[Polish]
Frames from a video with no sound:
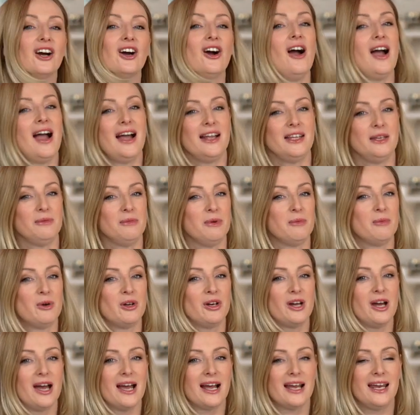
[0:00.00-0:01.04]
Kochani, mimo
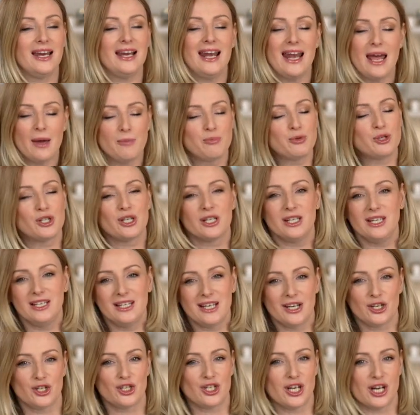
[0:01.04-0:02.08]
najlepszych i
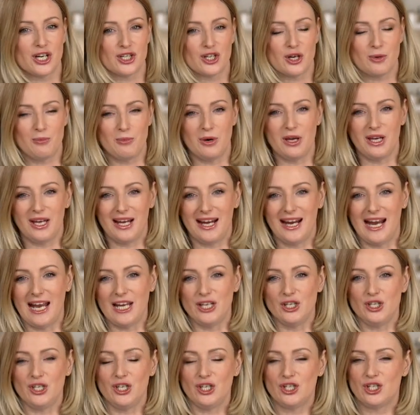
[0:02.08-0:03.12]
najszczerszych moich
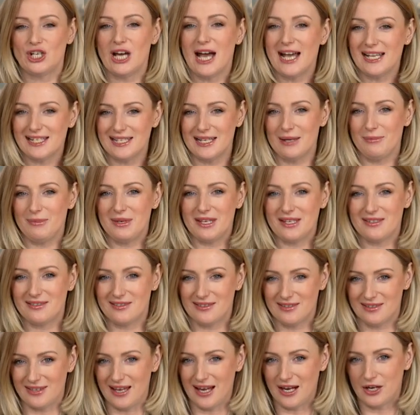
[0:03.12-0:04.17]
chęci, czasem
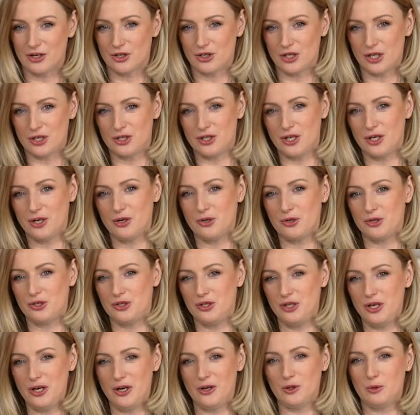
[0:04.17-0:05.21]
jest tak, że czegoś
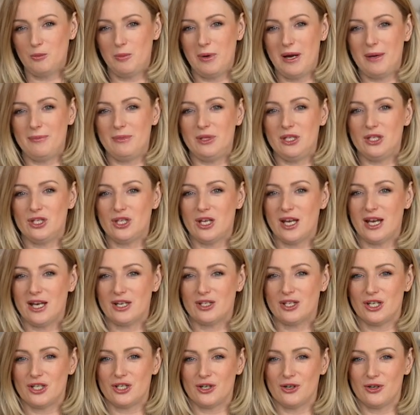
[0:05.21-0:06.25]
nie odplamicie,
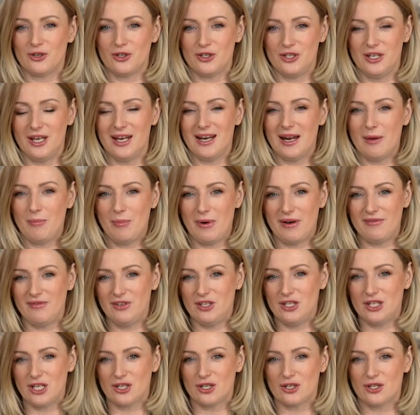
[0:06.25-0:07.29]
że czegoś nie
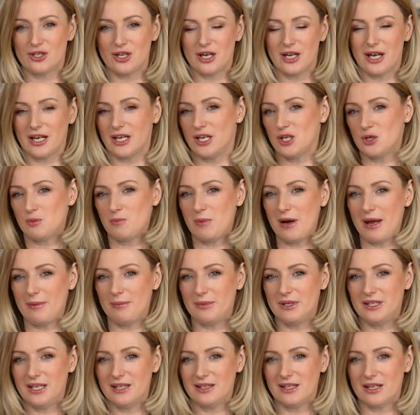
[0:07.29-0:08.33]
naprawicie, że jakiejś
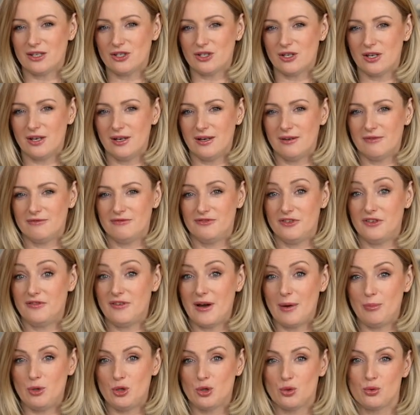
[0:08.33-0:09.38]
plamy nie da się
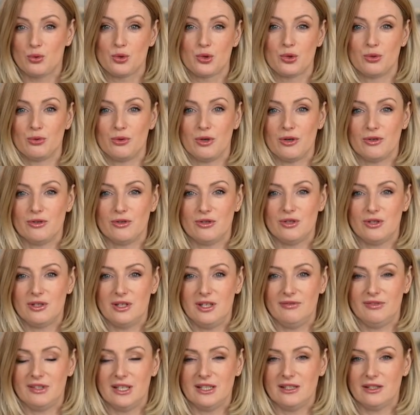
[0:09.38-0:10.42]
wywabić, usunąć
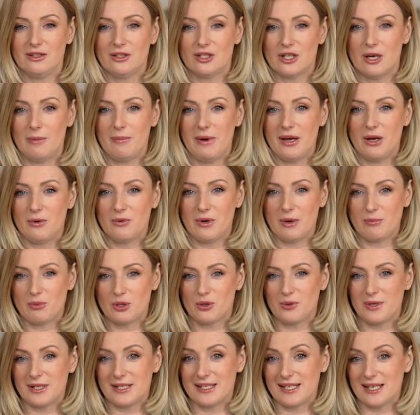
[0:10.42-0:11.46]
i wtedy trzeba ją na
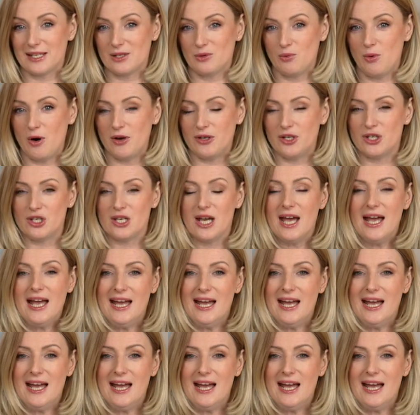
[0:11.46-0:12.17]
przykład zasłonić.